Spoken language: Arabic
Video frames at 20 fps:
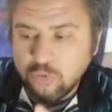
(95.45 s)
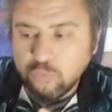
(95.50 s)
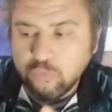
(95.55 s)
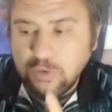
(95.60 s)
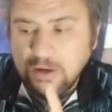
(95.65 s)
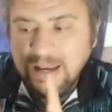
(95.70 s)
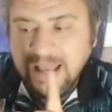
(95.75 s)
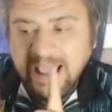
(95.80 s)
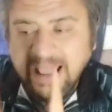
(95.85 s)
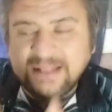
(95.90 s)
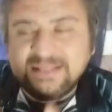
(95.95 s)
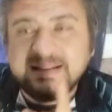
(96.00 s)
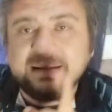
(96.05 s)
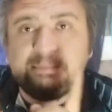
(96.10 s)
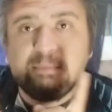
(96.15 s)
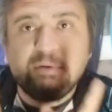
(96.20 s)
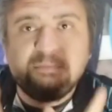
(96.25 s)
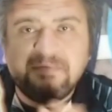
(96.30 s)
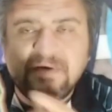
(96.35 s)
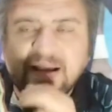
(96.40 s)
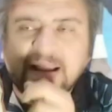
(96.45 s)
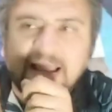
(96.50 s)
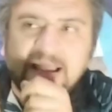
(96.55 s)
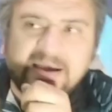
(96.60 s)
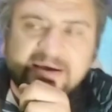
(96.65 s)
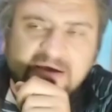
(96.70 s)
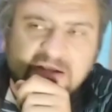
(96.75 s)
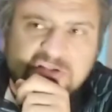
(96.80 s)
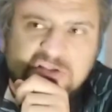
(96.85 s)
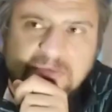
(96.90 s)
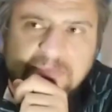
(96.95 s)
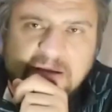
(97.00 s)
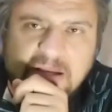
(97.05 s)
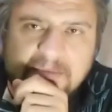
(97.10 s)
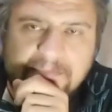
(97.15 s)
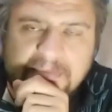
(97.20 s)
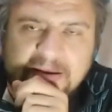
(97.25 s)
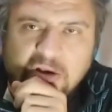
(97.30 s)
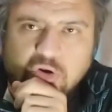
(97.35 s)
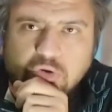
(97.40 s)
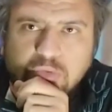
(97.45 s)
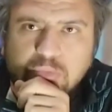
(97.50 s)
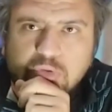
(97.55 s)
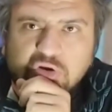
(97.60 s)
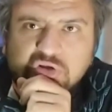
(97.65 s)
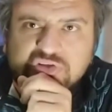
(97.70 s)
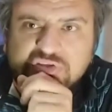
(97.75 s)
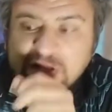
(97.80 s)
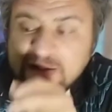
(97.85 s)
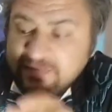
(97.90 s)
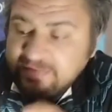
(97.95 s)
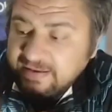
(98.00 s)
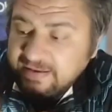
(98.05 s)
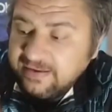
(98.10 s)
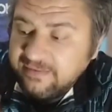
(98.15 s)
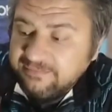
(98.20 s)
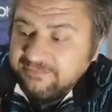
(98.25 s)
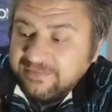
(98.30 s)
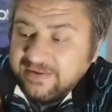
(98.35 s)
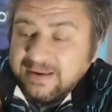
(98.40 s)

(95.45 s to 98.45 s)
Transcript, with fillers: واللي قدم مفاجاه غير طبيعيه امبارح لجمهور تشيلسي